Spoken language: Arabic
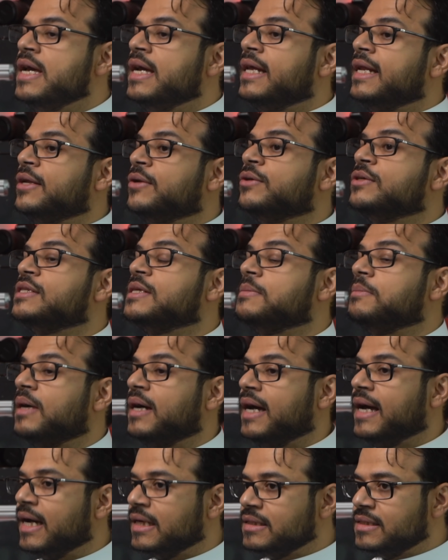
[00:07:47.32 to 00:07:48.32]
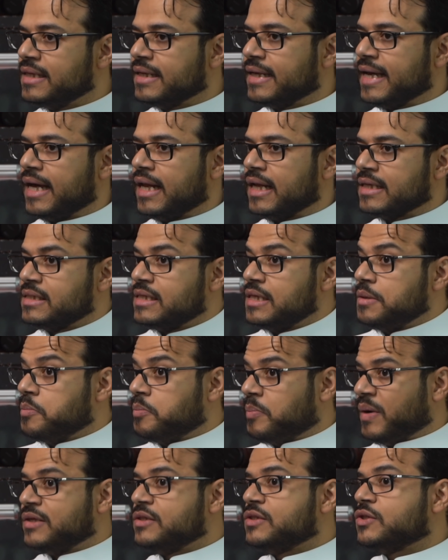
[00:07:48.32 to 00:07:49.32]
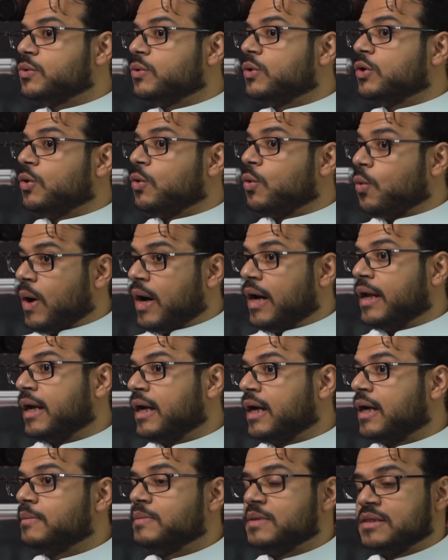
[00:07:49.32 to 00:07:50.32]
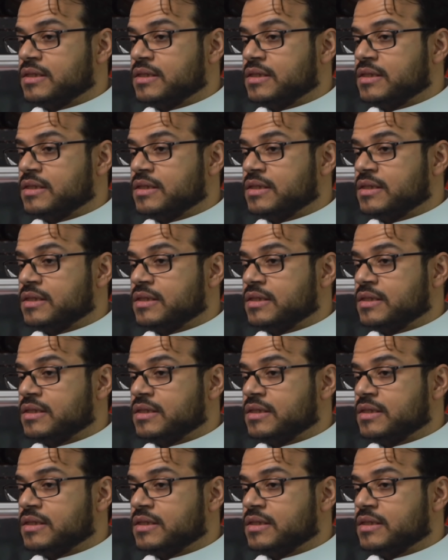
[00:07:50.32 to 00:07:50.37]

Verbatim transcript: لأنه سماعات الجالكسي بادز وإخوانها من